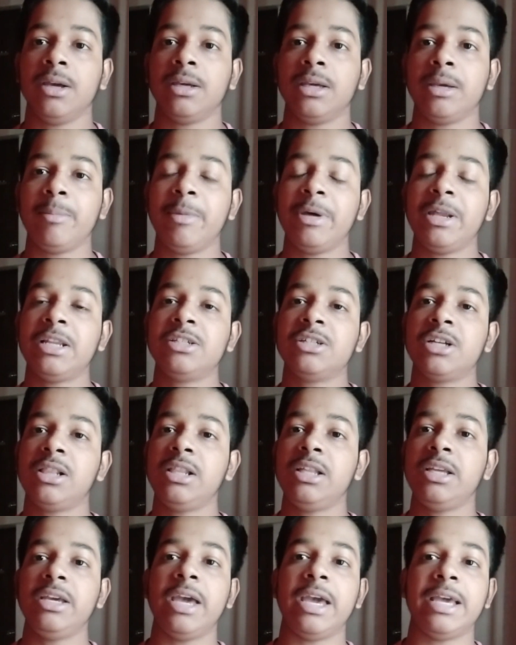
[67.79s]
कि मेरे जल्द
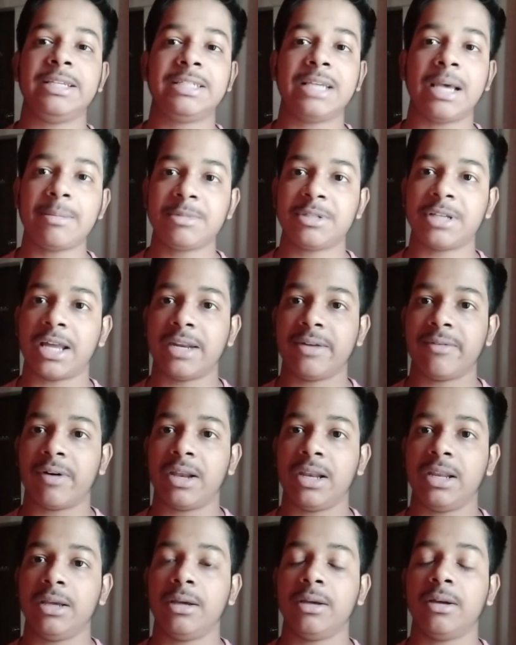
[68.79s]
ही एग्ज़ाम्स आने
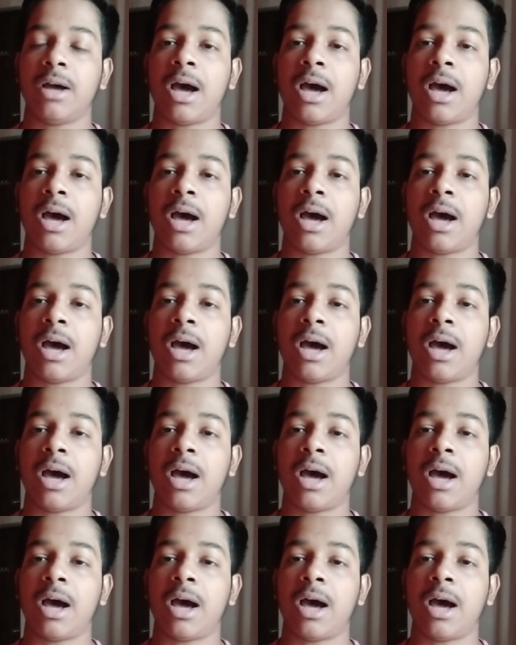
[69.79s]
वाले